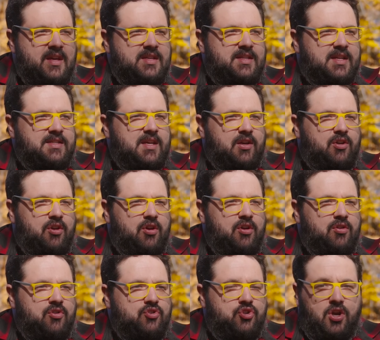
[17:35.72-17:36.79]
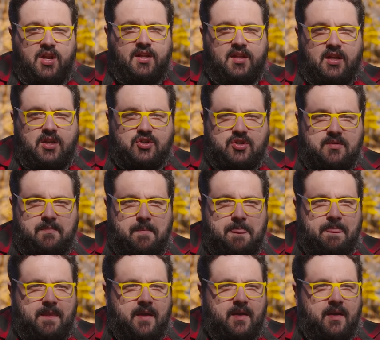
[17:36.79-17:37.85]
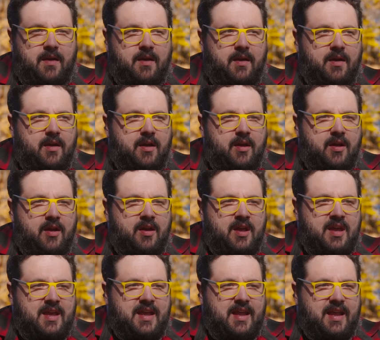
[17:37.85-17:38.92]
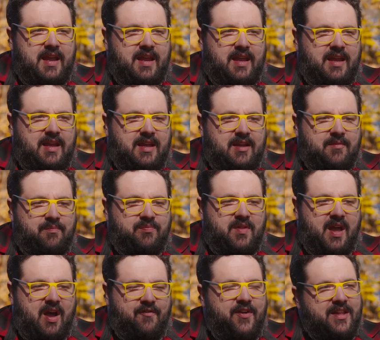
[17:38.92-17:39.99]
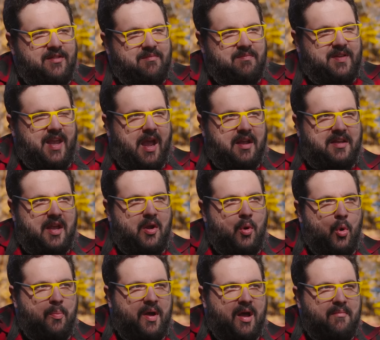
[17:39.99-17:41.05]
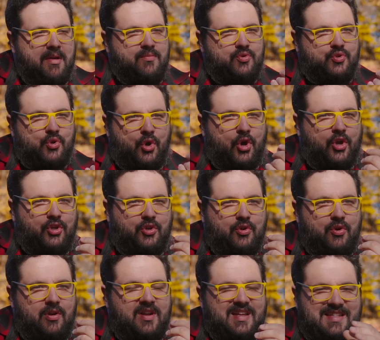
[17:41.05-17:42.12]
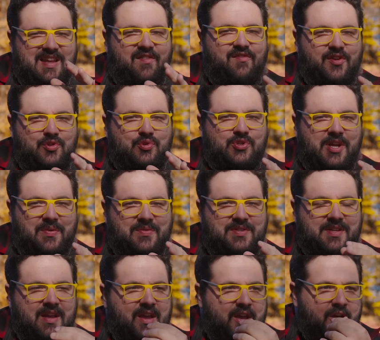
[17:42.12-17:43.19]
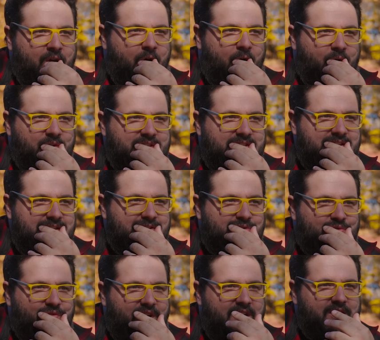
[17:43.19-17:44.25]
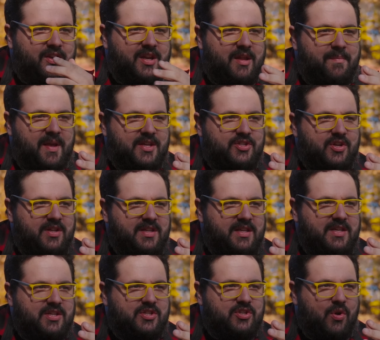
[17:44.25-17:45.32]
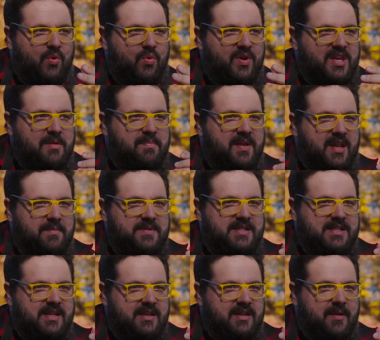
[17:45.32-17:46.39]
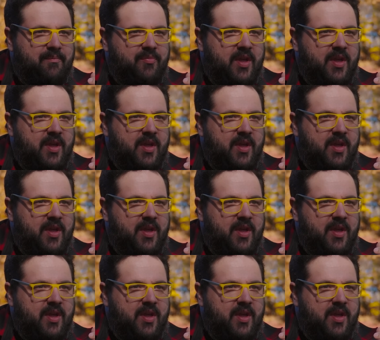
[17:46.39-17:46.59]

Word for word: C'est-à-dire que je l'étais déjà. Euh, et en fait, quand on prend même du recul, ça fait du sens. On dit souvent que les personnes qui sont épileptiques,